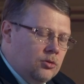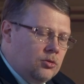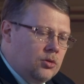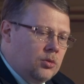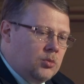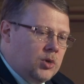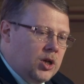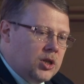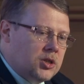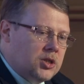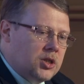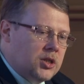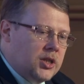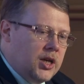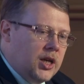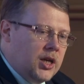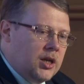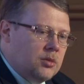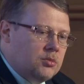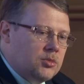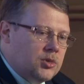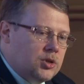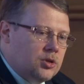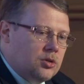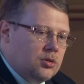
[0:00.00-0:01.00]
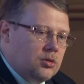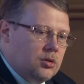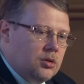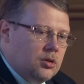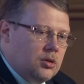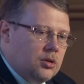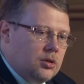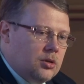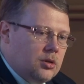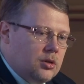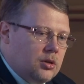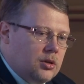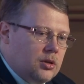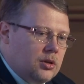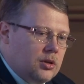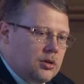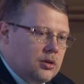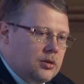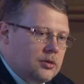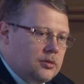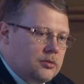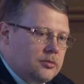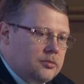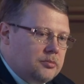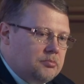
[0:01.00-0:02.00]
Ну и мы ожидаем,
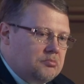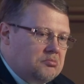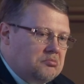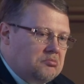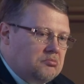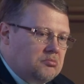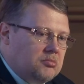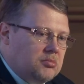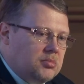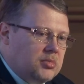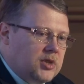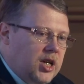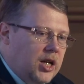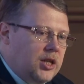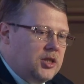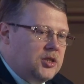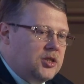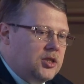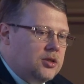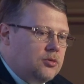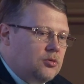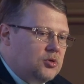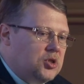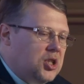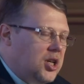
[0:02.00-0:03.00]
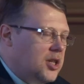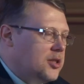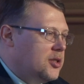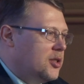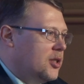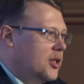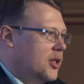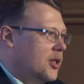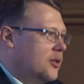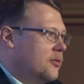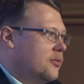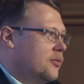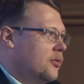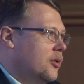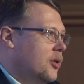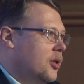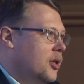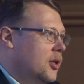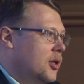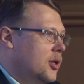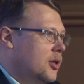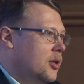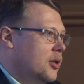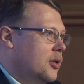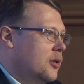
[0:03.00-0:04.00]
что количество участников
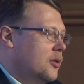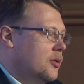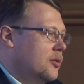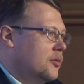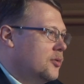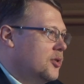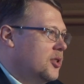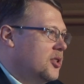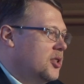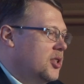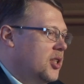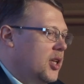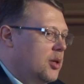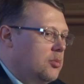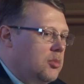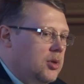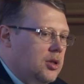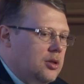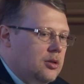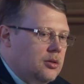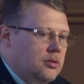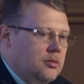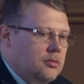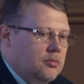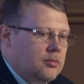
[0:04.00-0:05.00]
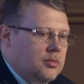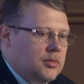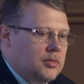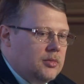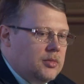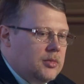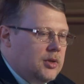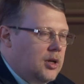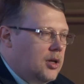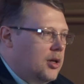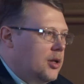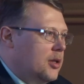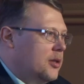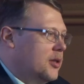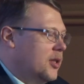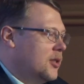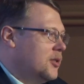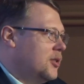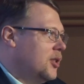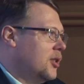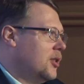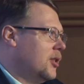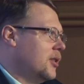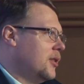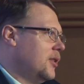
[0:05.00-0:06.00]
а, в системе
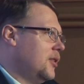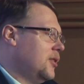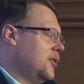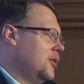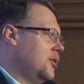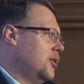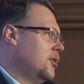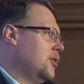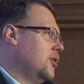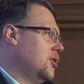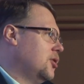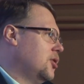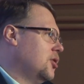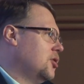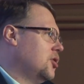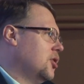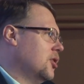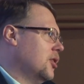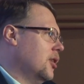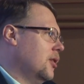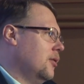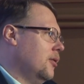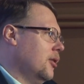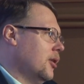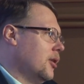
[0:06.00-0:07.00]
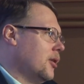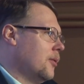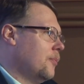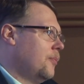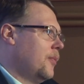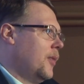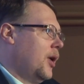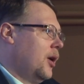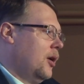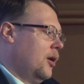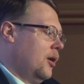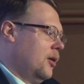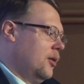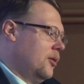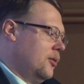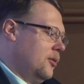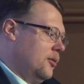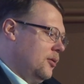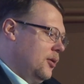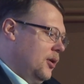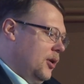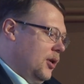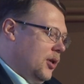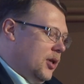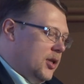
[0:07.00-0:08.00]
достигнет 10 тысяч человек.
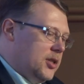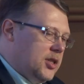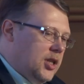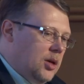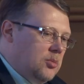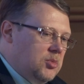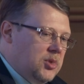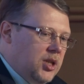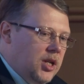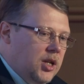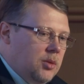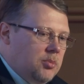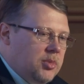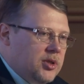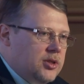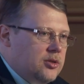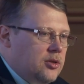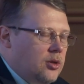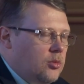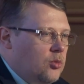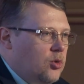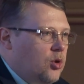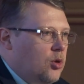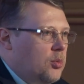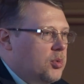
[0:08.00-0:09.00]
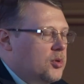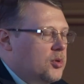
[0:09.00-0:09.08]
На самом деле, по своему